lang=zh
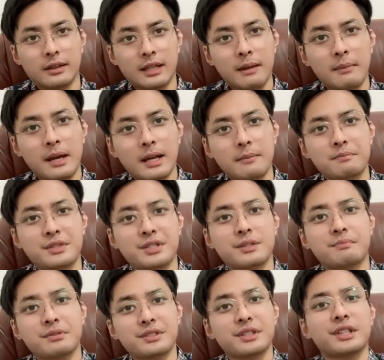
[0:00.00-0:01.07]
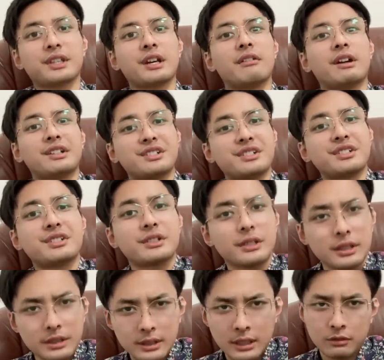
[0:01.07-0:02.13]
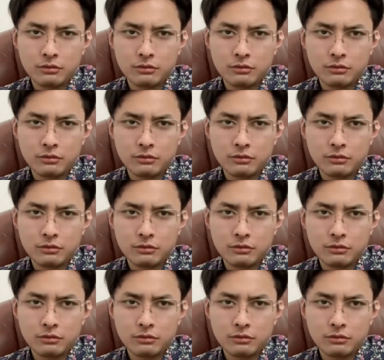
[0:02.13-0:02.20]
他妈个逼不是一天到晚支持印